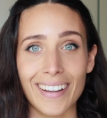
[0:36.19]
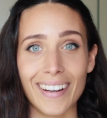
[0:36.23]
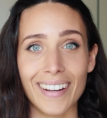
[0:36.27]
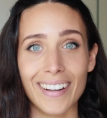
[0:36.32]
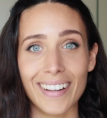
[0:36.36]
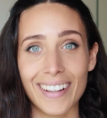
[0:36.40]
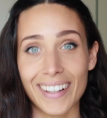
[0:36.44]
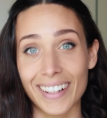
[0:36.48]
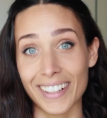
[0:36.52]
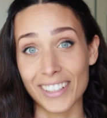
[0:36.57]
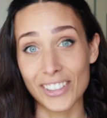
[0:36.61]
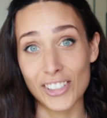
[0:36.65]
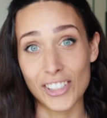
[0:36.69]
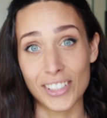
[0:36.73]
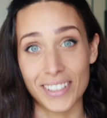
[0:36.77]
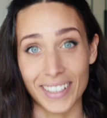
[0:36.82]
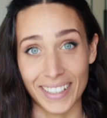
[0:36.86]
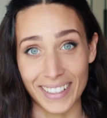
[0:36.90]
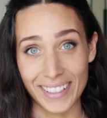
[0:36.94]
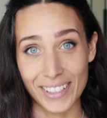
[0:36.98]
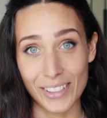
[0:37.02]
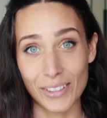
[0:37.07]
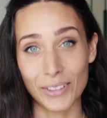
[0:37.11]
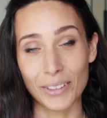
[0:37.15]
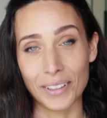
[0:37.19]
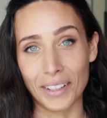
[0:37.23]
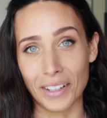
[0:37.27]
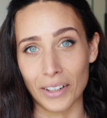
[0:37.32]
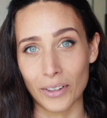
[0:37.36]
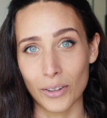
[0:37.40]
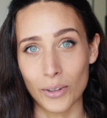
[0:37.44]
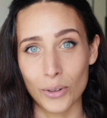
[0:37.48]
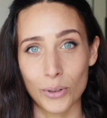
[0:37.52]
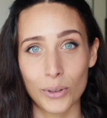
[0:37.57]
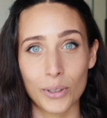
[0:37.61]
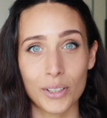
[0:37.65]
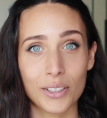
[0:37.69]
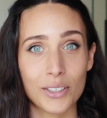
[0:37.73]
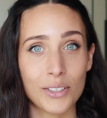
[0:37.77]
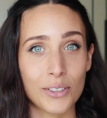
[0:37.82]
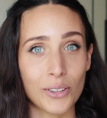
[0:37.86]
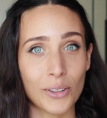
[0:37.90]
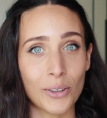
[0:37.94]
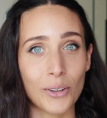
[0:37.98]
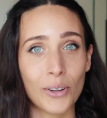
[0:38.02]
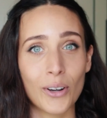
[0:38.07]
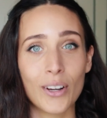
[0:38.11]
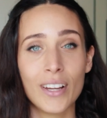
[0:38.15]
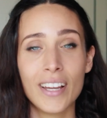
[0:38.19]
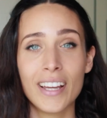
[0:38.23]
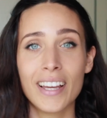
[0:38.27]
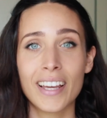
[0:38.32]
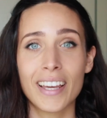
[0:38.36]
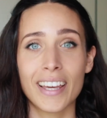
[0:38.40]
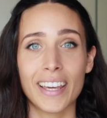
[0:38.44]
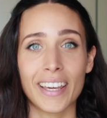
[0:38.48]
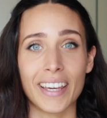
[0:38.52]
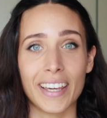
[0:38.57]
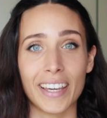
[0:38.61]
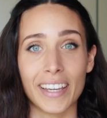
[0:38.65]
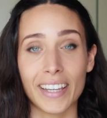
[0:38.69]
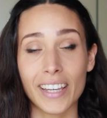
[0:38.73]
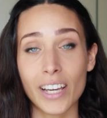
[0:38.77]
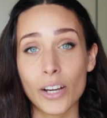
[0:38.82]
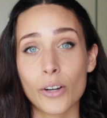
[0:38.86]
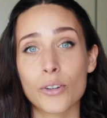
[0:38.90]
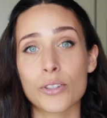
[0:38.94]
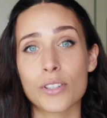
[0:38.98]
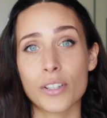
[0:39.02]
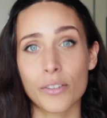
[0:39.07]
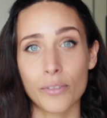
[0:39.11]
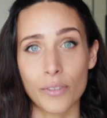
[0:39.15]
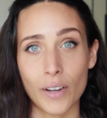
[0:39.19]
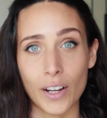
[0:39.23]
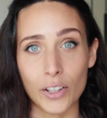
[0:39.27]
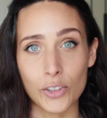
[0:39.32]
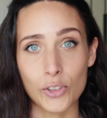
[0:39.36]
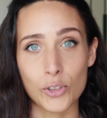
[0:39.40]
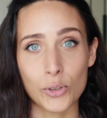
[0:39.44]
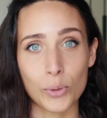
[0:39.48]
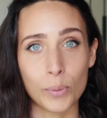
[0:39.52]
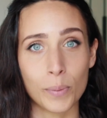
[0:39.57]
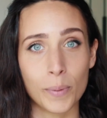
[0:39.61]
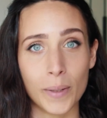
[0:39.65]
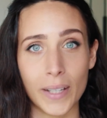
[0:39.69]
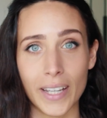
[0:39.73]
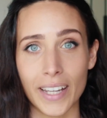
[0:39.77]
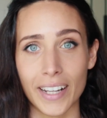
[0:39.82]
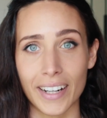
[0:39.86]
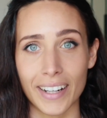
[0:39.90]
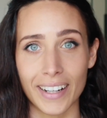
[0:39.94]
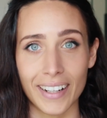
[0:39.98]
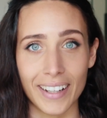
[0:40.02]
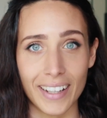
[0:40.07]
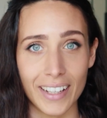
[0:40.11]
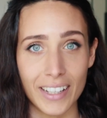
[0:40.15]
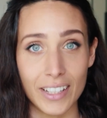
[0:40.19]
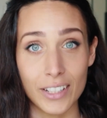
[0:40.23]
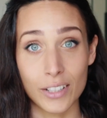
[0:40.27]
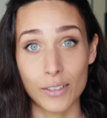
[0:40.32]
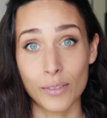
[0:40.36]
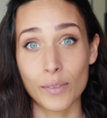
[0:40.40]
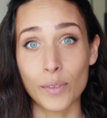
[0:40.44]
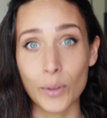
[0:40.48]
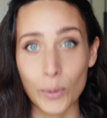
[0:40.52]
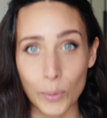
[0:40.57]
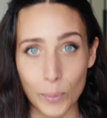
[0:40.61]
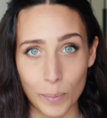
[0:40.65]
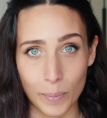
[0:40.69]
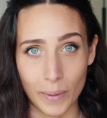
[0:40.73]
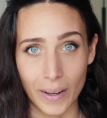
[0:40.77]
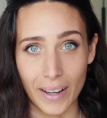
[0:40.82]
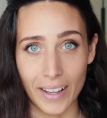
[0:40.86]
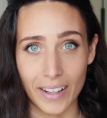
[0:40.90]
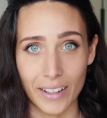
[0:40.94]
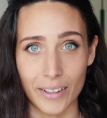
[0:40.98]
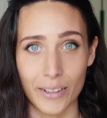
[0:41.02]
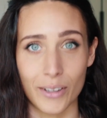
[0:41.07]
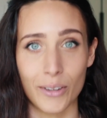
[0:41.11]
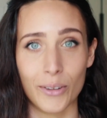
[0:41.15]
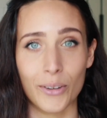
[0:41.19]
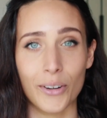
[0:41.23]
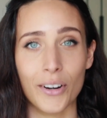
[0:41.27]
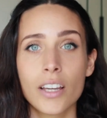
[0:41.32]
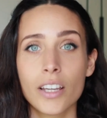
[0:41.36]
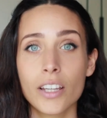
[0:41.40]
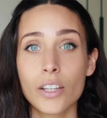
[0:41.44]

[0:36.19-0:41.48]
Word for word: le registrazioni del corso e che cosa faccio per svilupparlo.